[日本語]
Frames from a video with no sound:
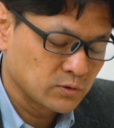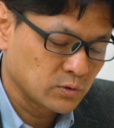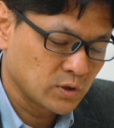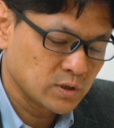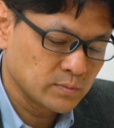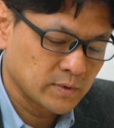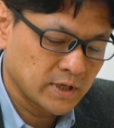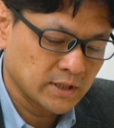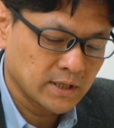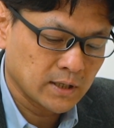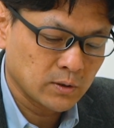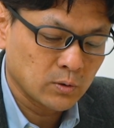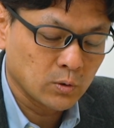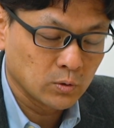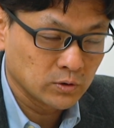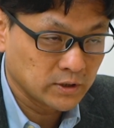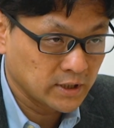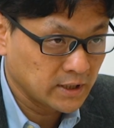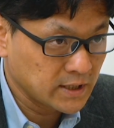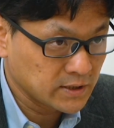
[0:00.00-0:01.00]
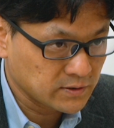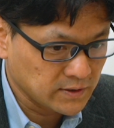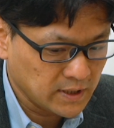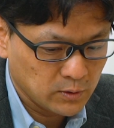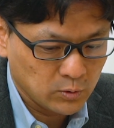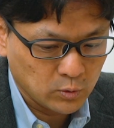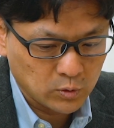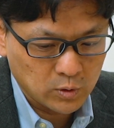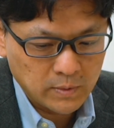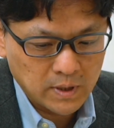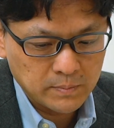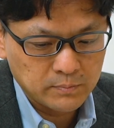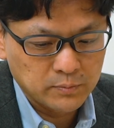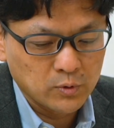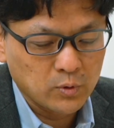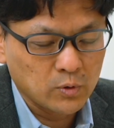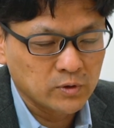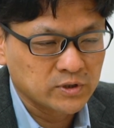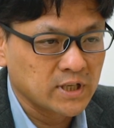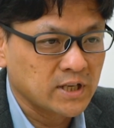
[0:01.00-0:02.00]
それに向けた工程ですね、
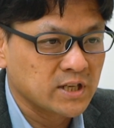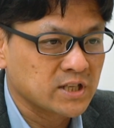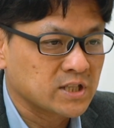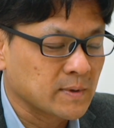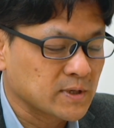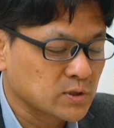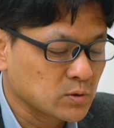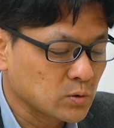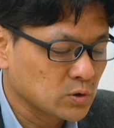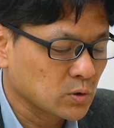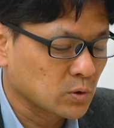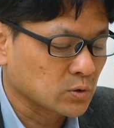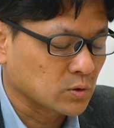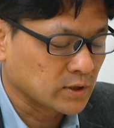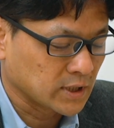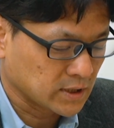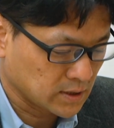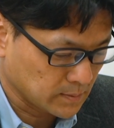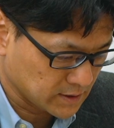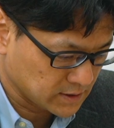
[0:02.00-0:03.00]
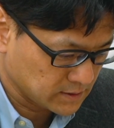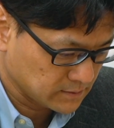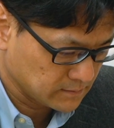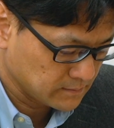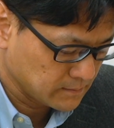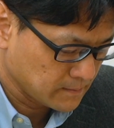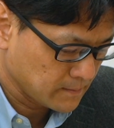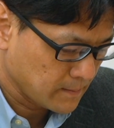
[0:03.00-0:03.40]
ロードマップを整理しましょうということになっています。